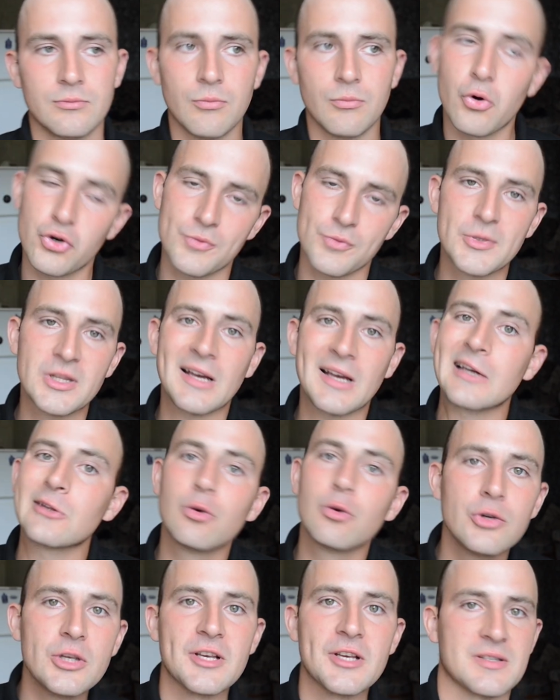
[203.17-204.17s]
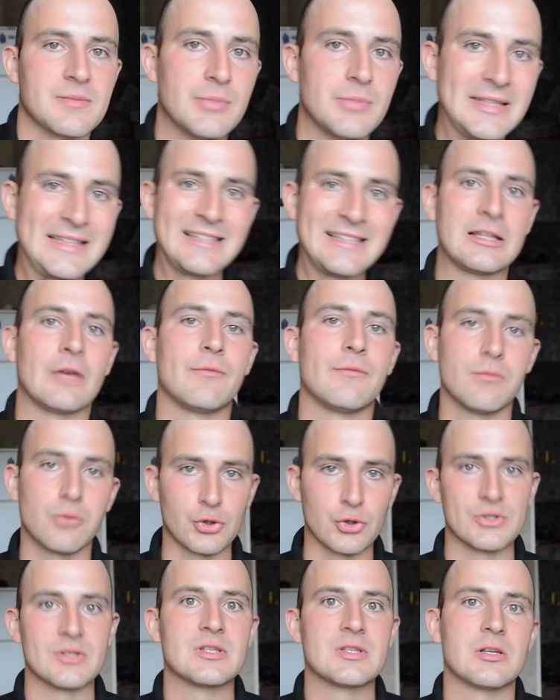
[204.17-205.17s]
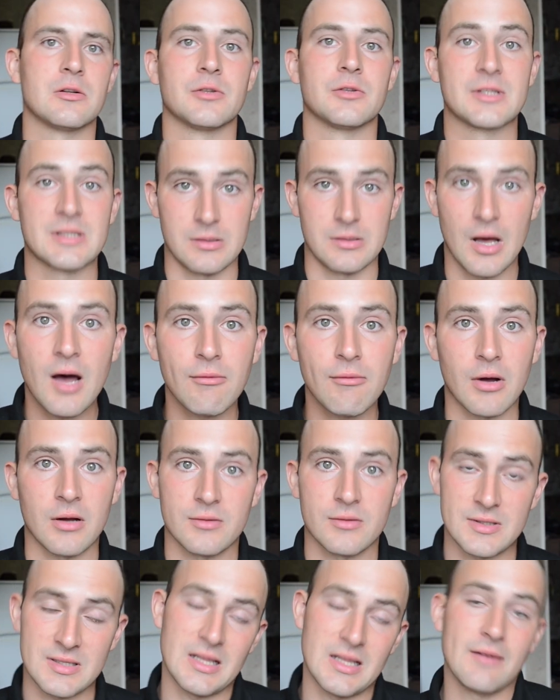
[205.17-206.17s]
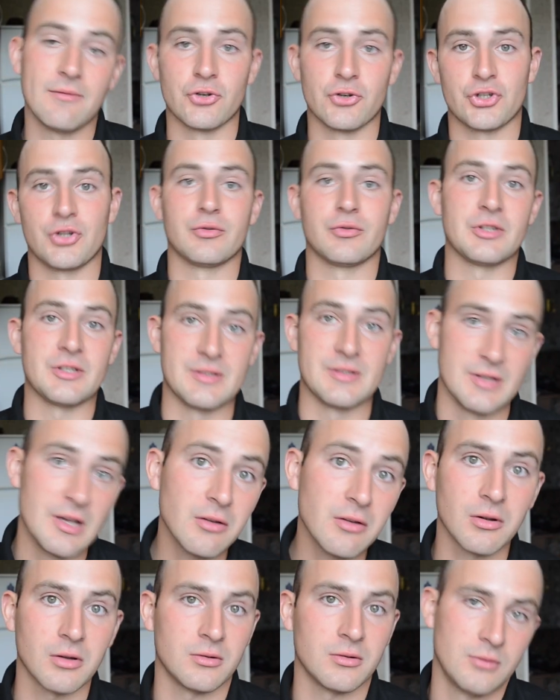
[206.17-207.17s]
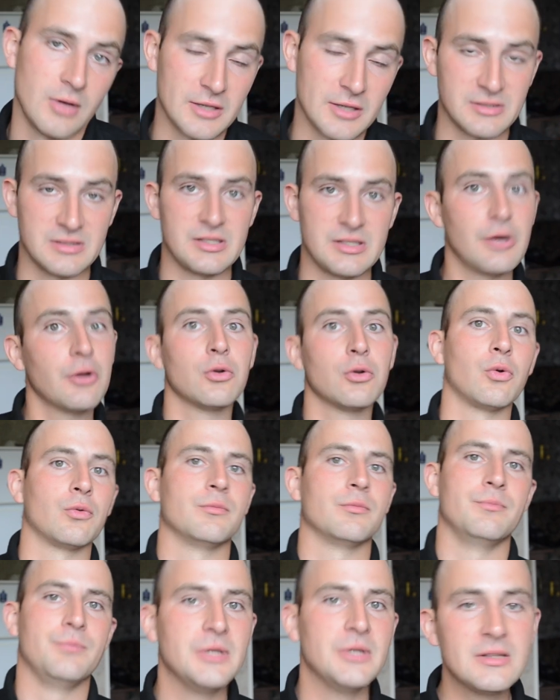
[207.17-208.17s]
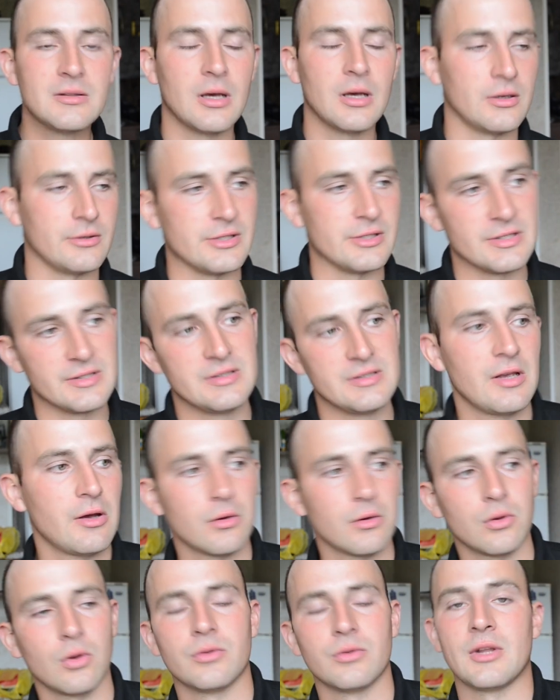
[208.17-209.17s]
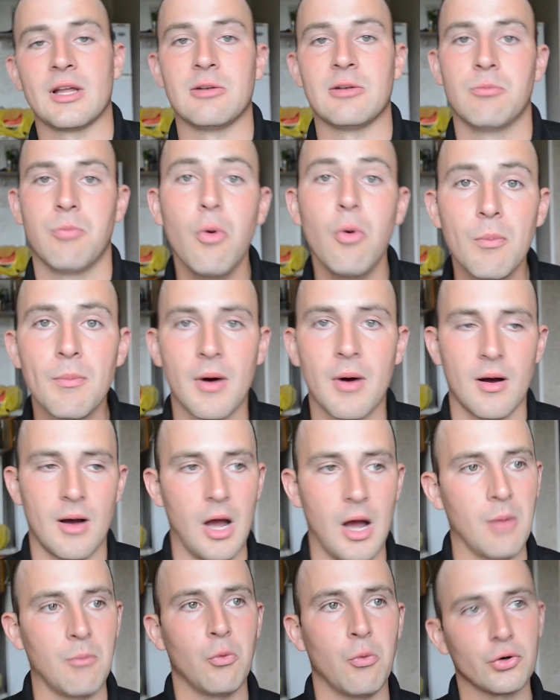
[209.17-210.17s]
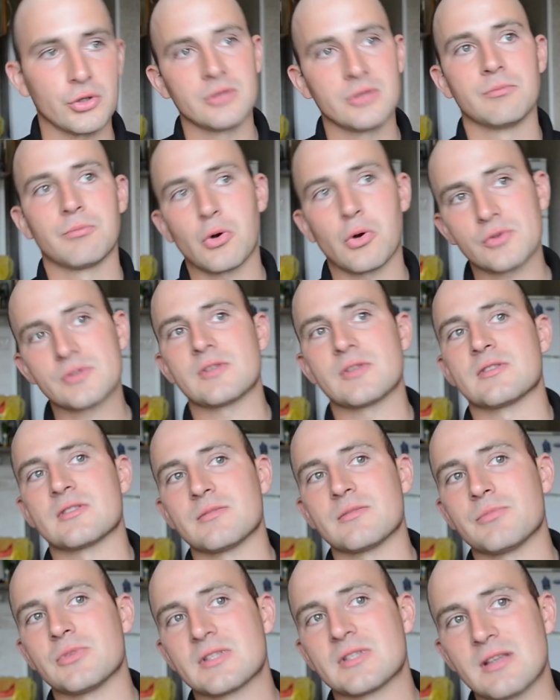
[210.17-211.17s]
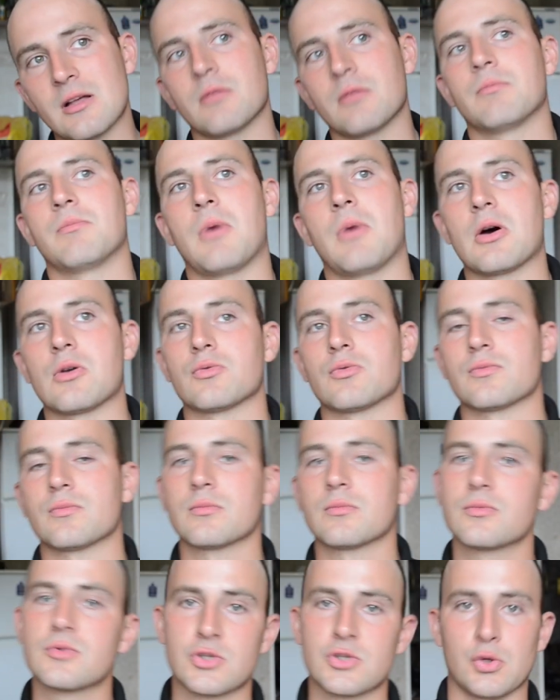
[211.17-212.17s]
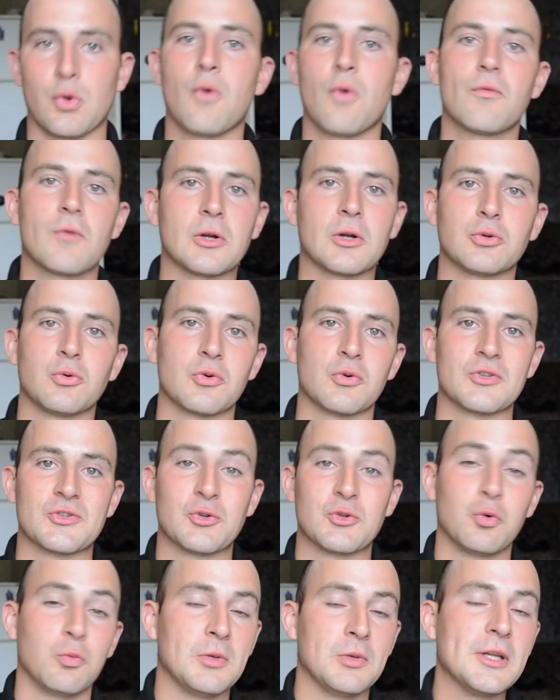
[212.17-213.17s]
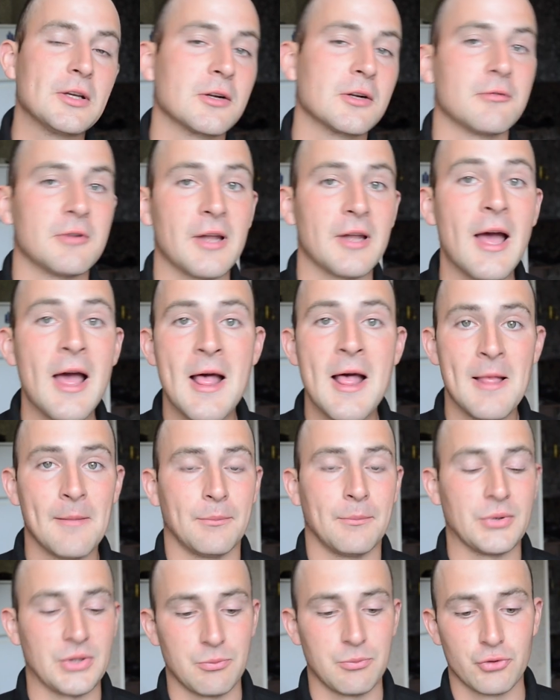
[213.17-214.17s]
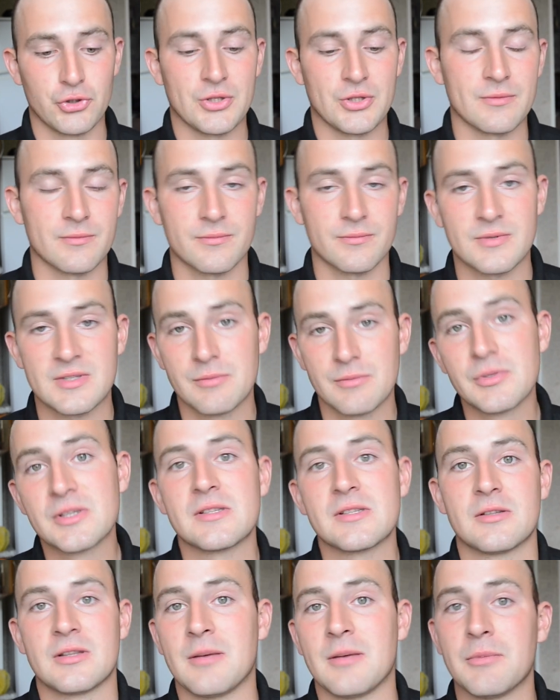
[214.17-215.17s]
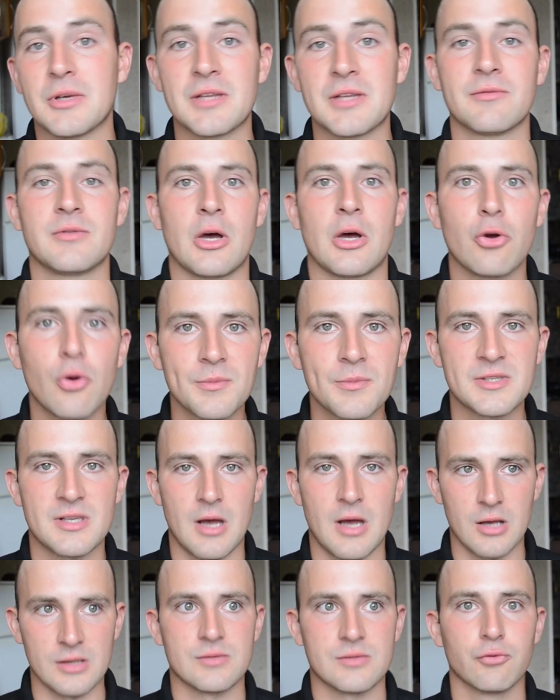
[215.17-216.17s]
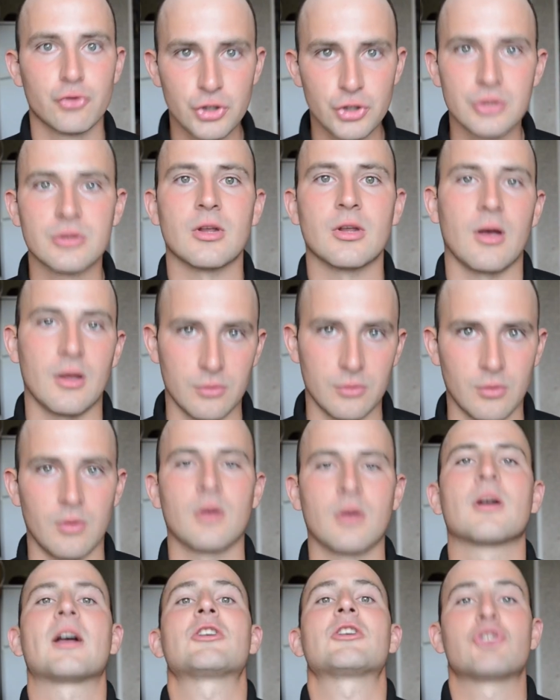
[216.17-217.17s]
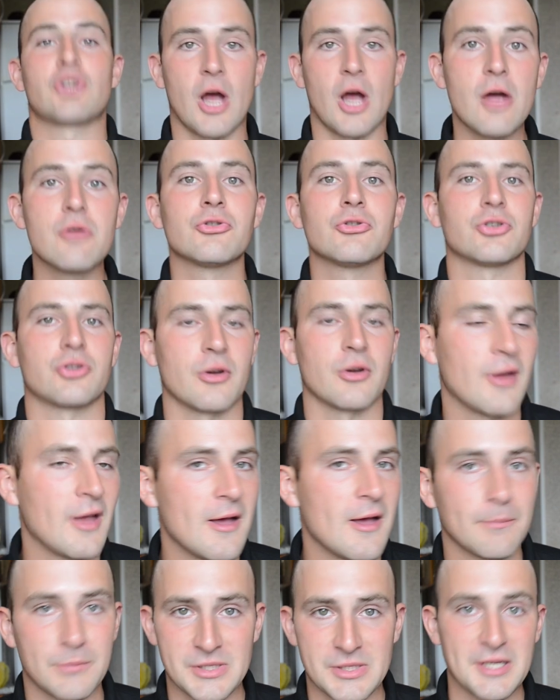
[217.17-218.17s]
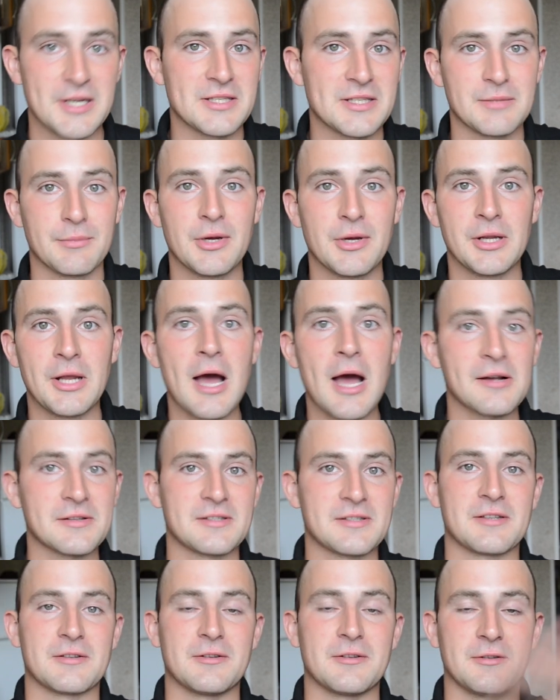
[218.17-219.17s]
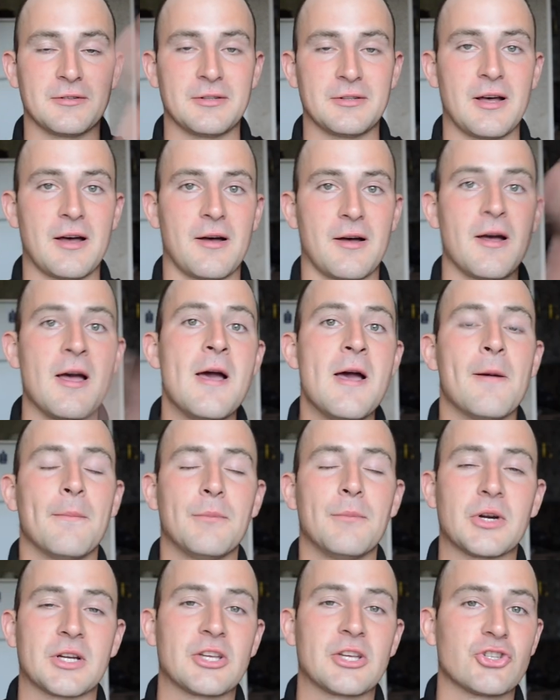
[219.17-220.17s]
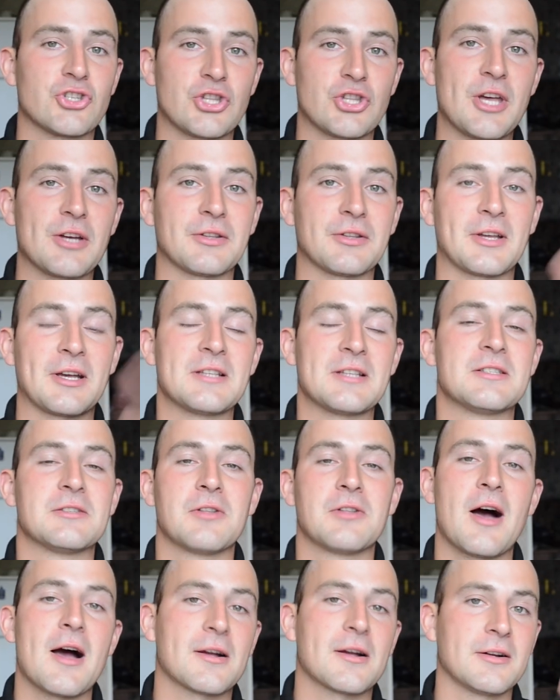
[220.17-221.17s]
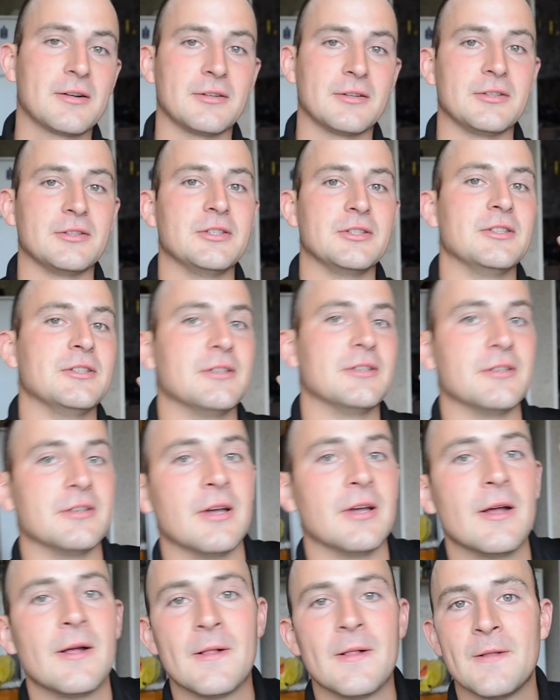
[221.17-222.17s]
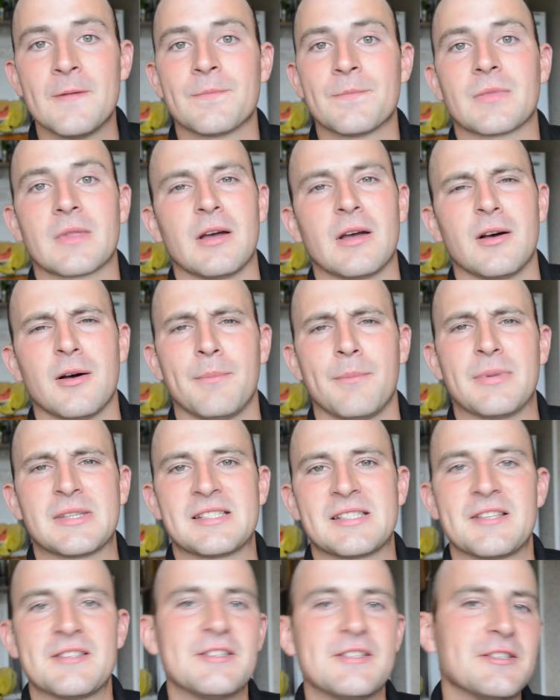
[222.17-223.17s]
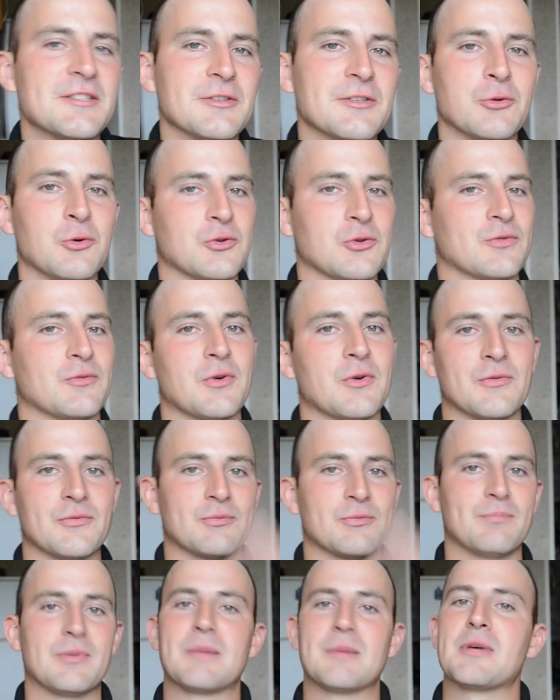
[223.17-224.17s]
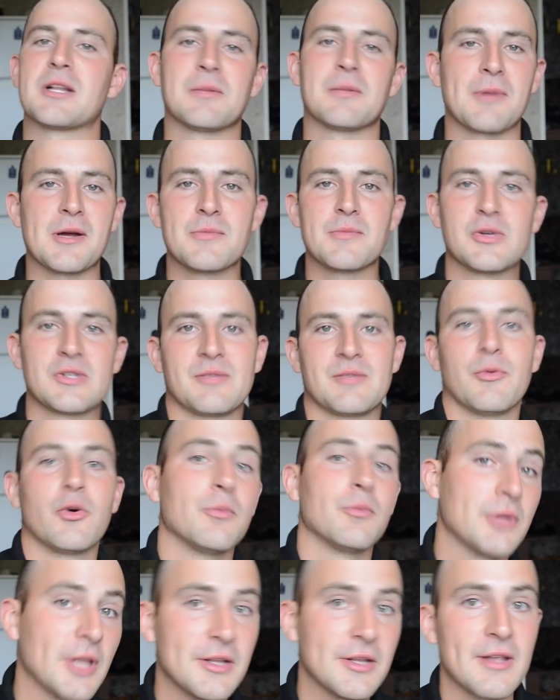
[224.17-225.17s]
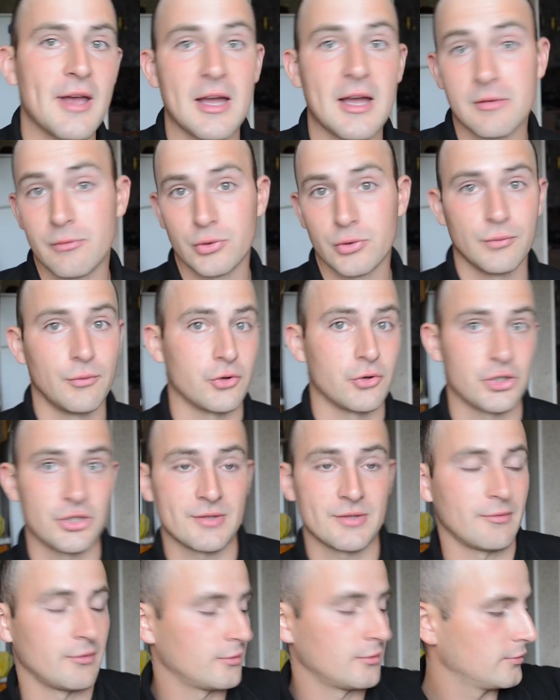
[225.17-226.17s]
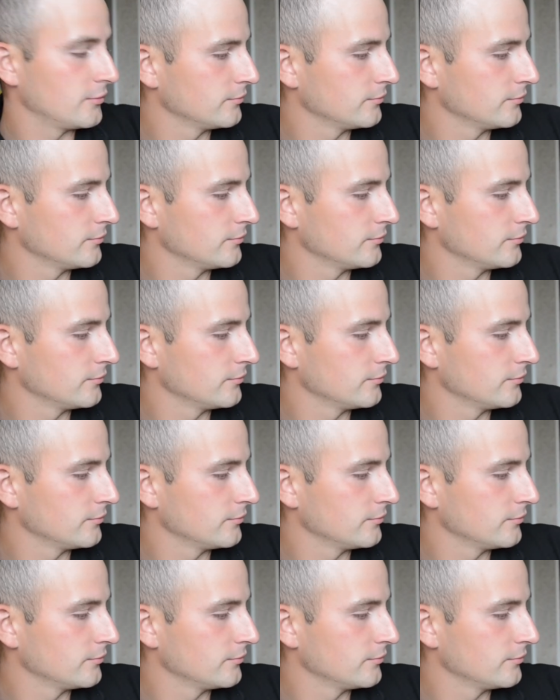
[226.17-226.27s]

Может быть, так оно и есть. Биты-то вроде делают Слава. Слава что ты сделал, а сделал он бит, и сделал он альбом, а Морген просто записал пару слов, которые задублировали, потому что смысла там мы не вдаемся, а звучит-то оно качающе. Посмотрите мои реакции на Моргенштерн, Кадиллак и э, Пососите, то есть вы примерно поймете мое мнение о его творчестве.